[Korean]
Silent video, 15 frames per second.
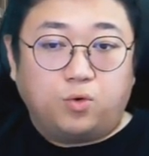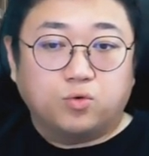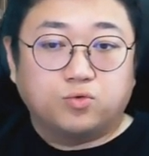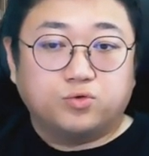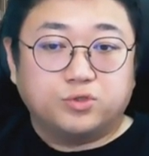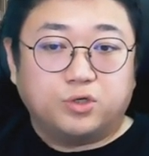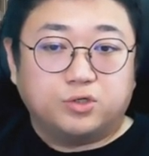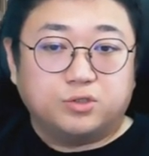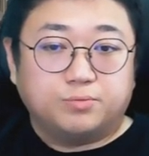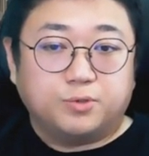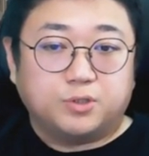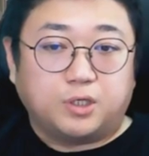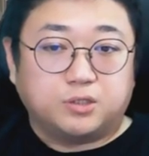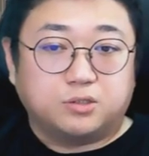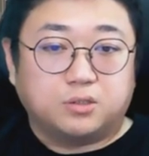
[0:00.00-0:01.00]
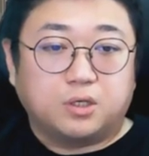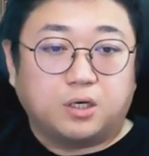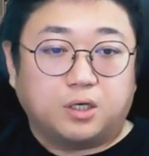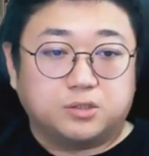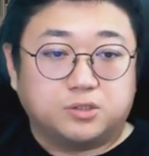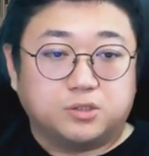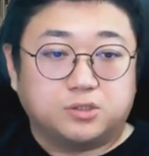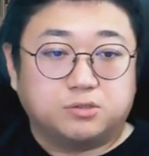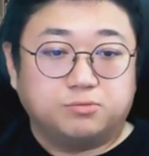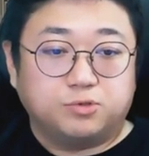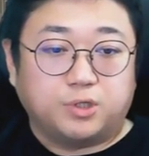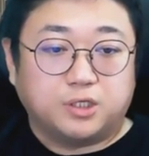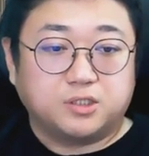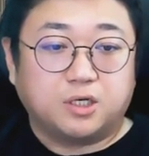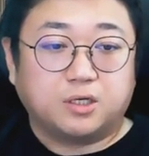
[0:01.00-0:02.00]
0 9년이면나 늦게 갔지
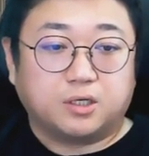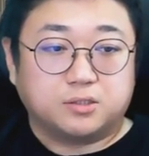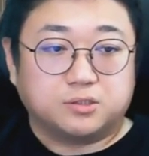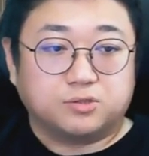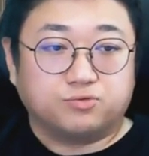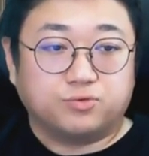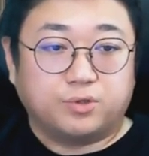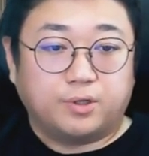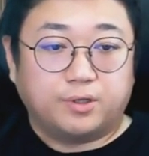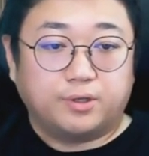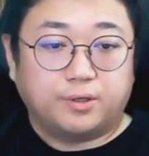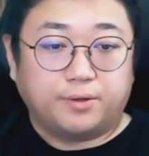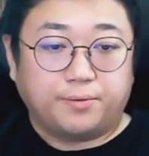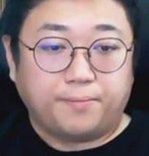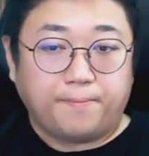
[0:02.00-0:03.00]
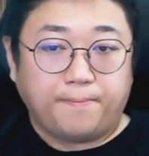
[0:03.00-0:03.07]
24살에 갔지 근데